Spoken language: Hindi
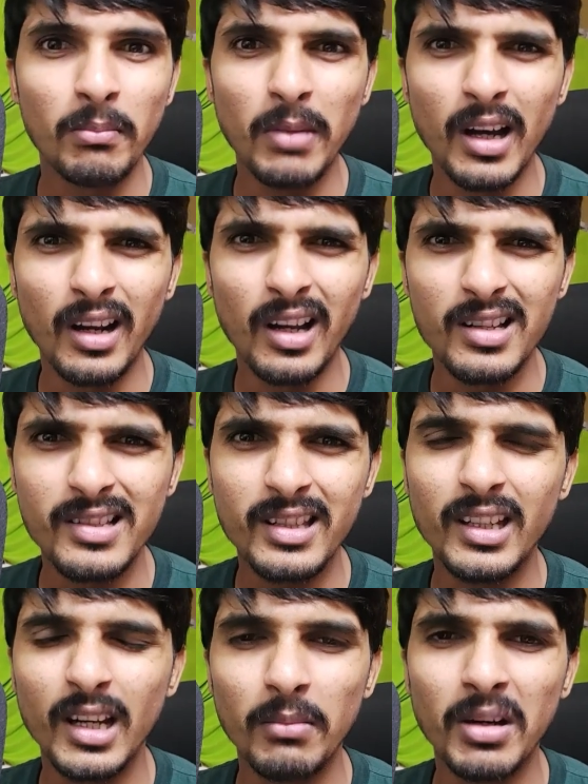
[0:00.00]
बारह
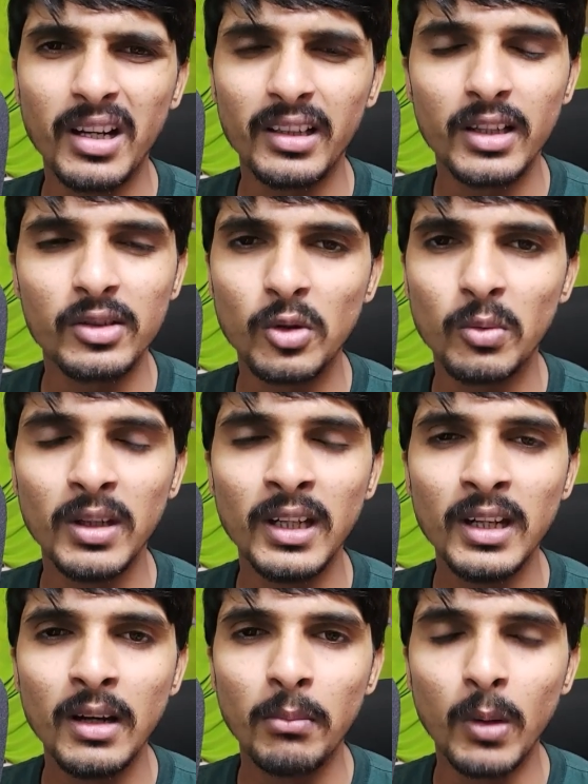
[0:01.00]
अस्सी या बारह दस जो
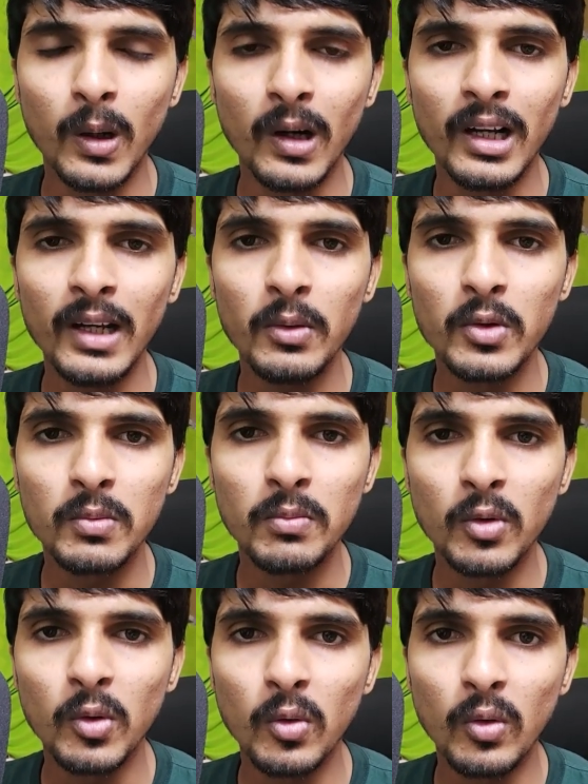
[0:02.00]
भी मॉडल है
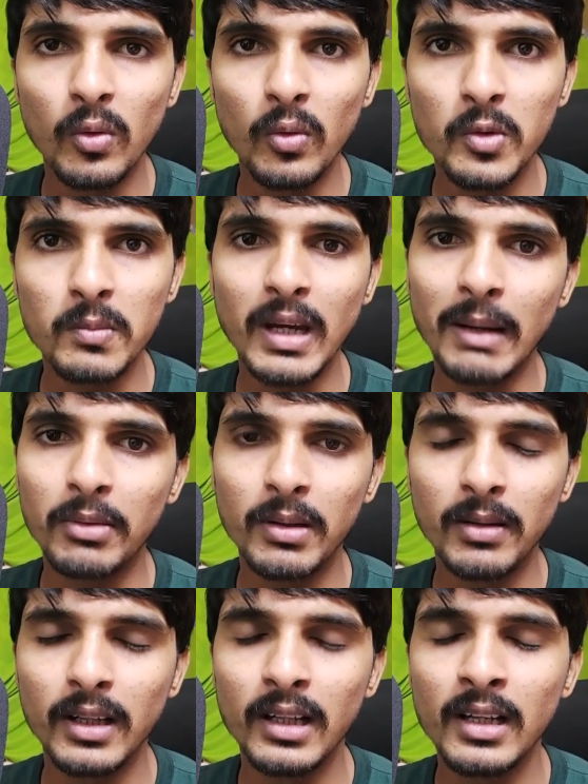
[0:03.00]
उसको उसमें
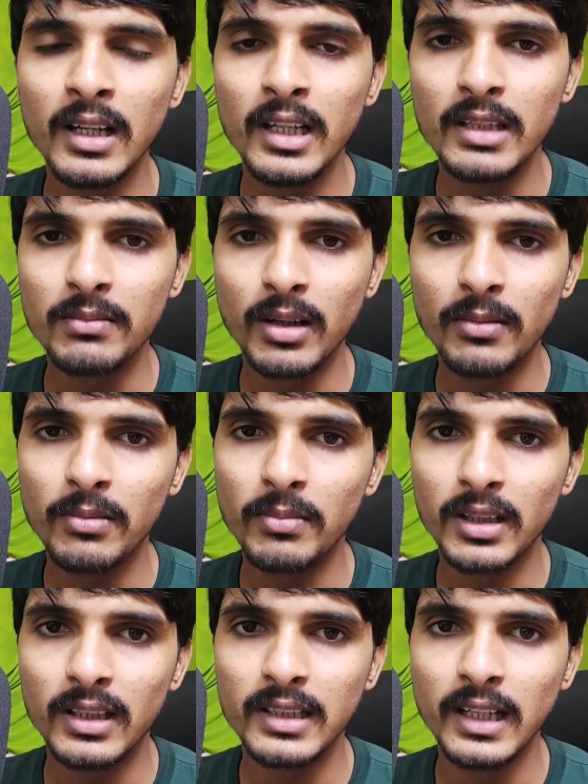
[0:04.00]
आपका बदल स्मार्टफोन
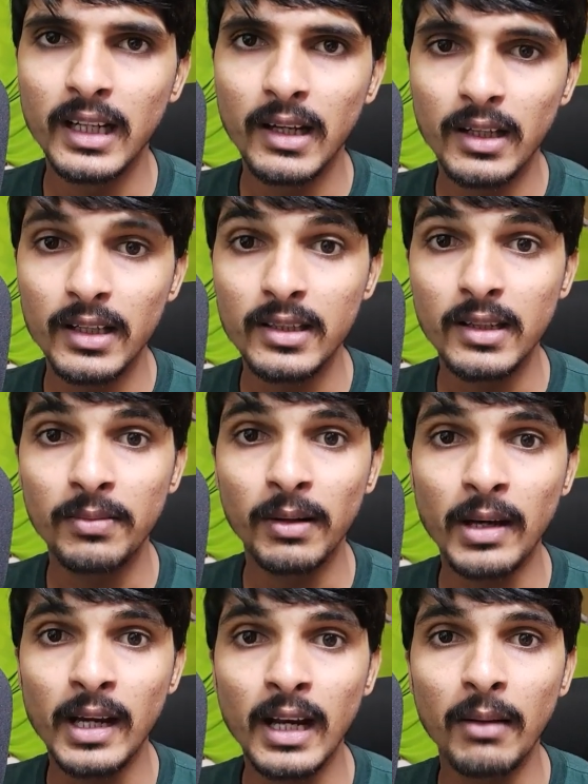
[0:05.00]
बदल जाएगा सिर्फ
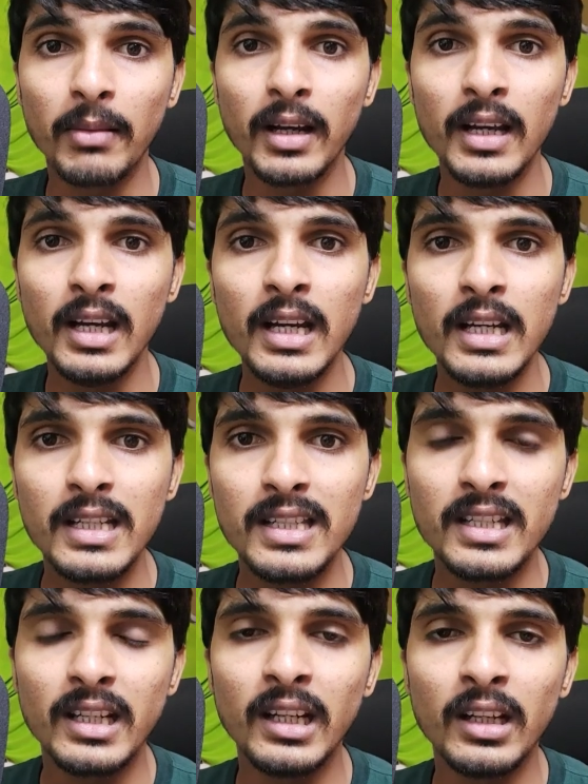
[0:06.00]
अकेला आपका
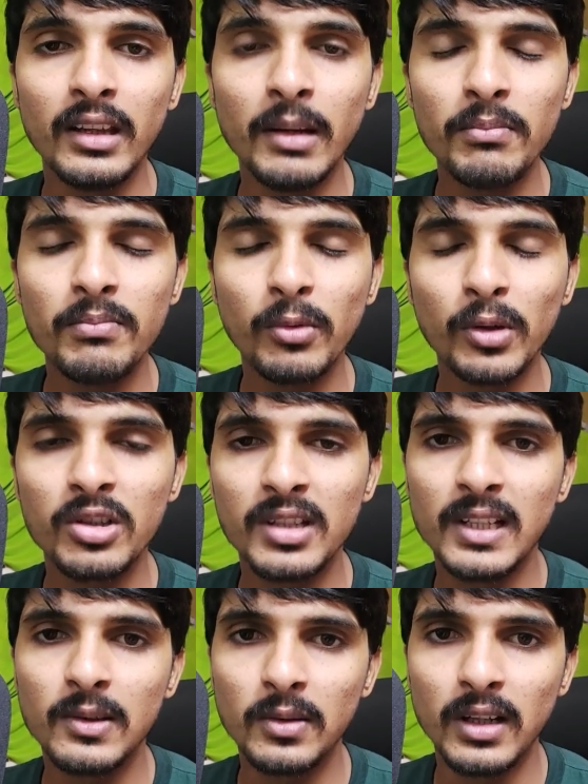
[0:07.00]
स्क्रीन एकदम पूरा
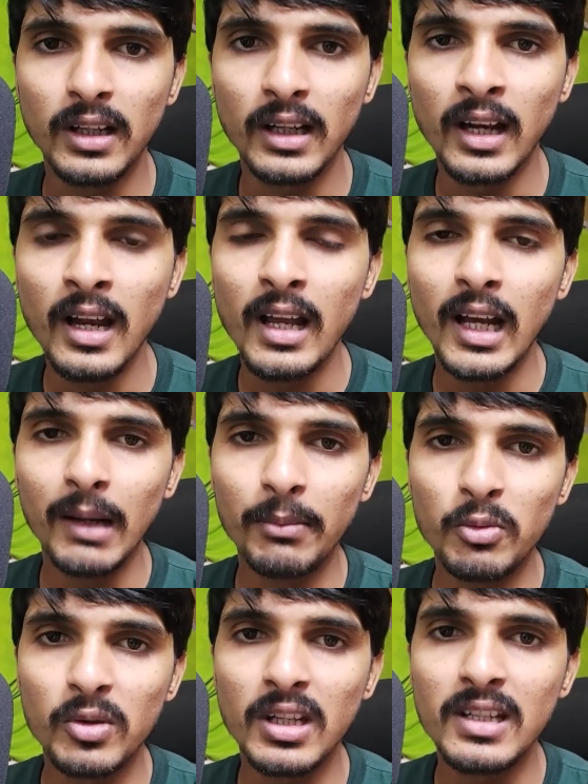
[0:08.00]
चेंज हो जाएगा
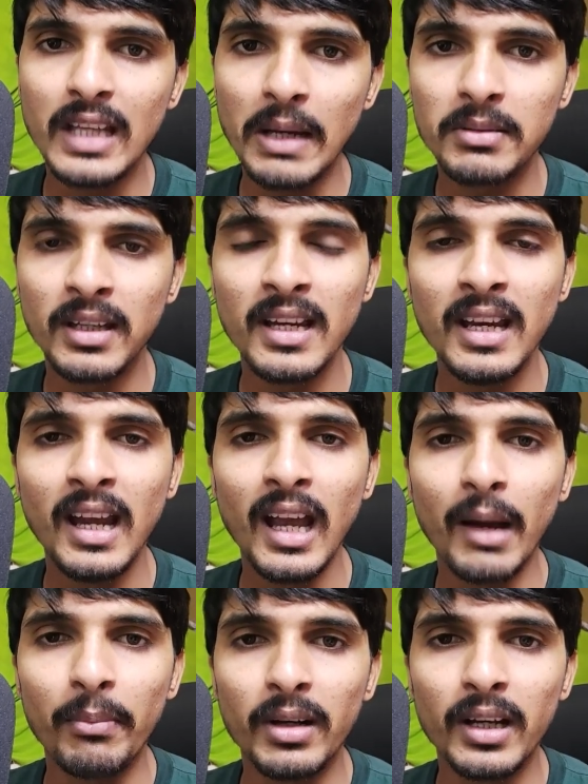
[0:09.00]
आप उसके हिसाब से
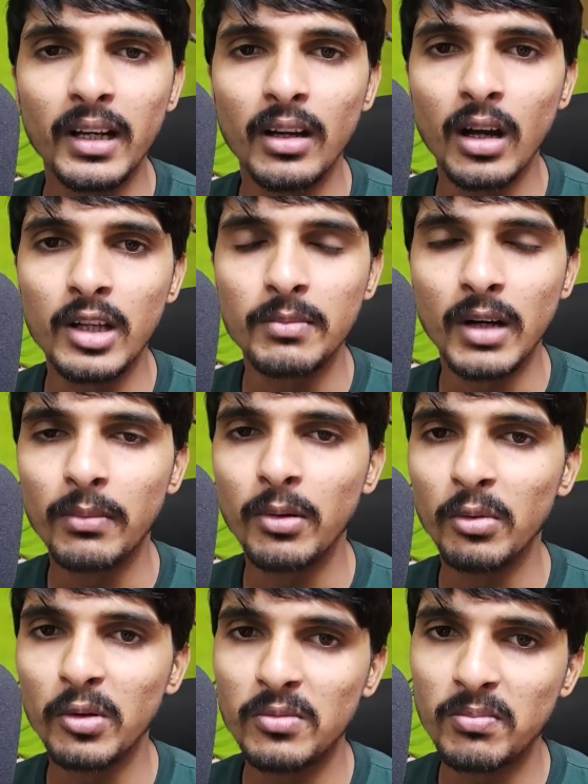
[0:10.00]
अपने
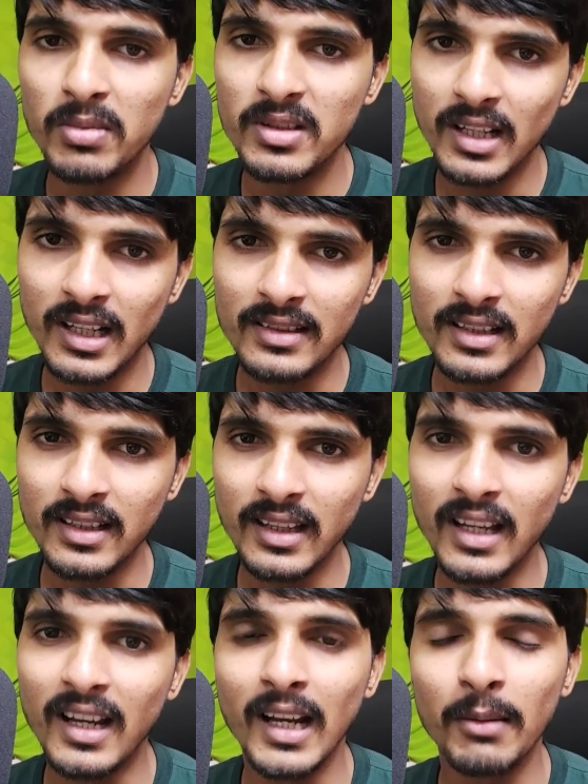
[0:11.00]
स्मार्टफोन को चला
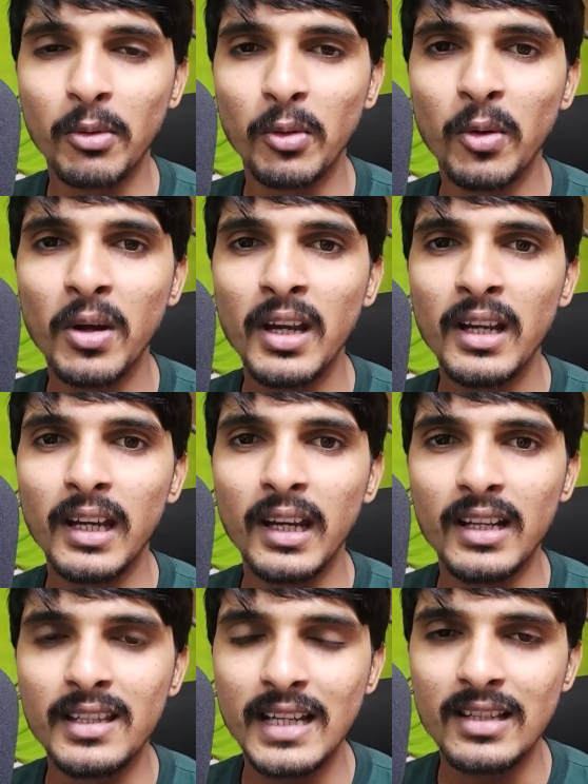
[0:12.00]
सकते हैं अगर आपको
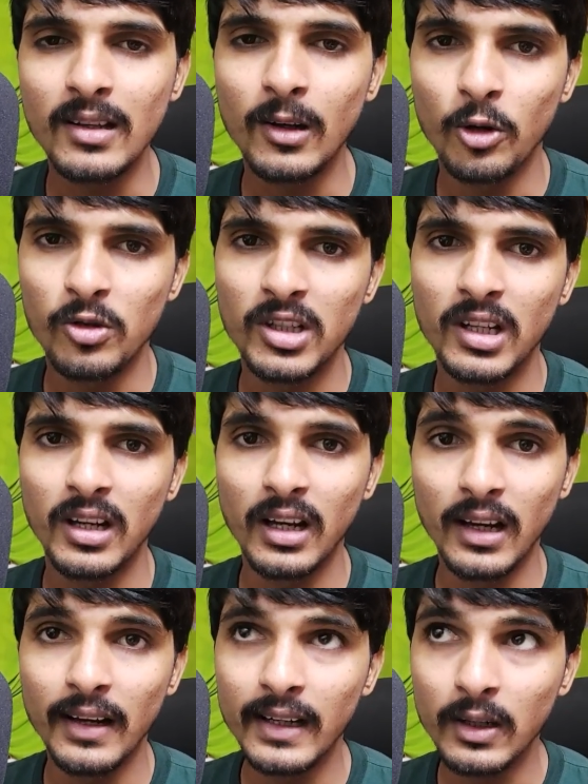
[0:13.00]
एक अच्छा सा लॉन्चर
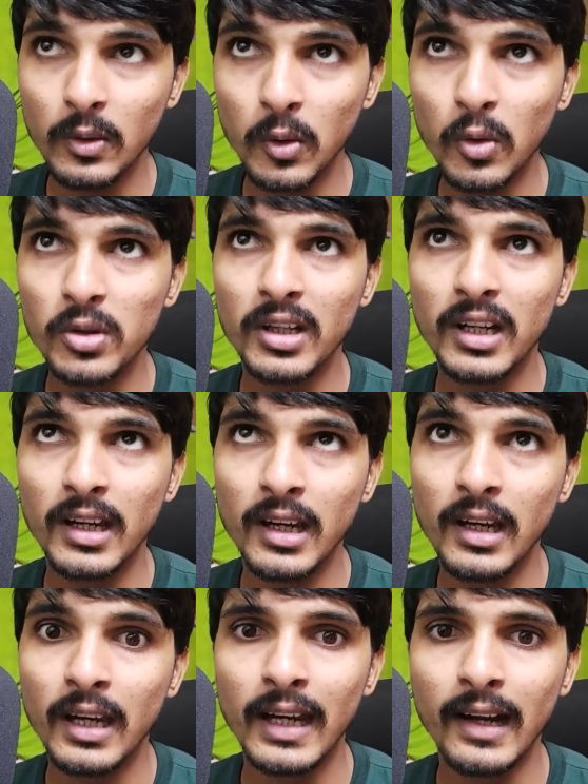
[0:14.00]
खोज रहे
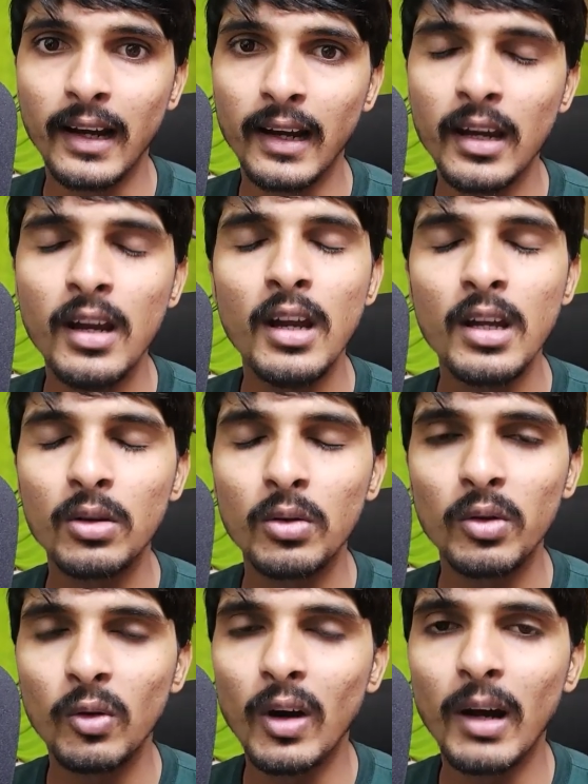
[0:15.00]
हैं हेर रहे हैं तो
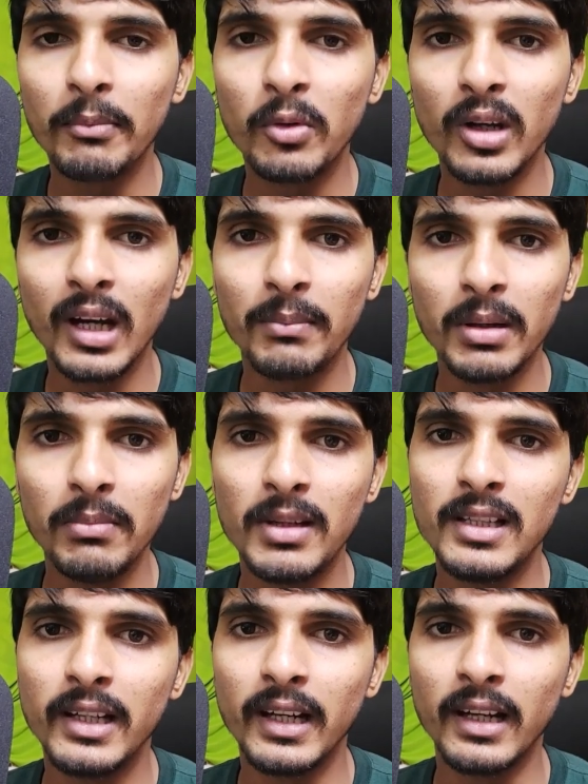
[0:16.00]
ये वो आपको यहाँ पर
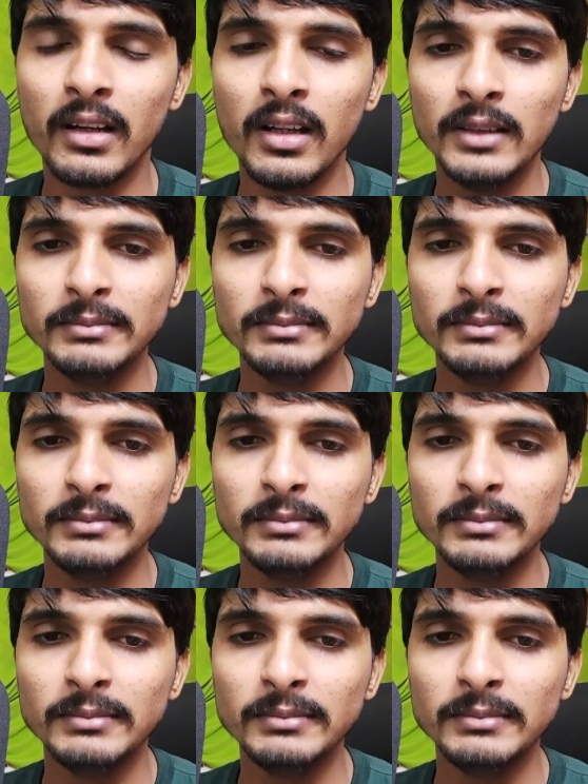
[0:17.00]
मिल जाएगा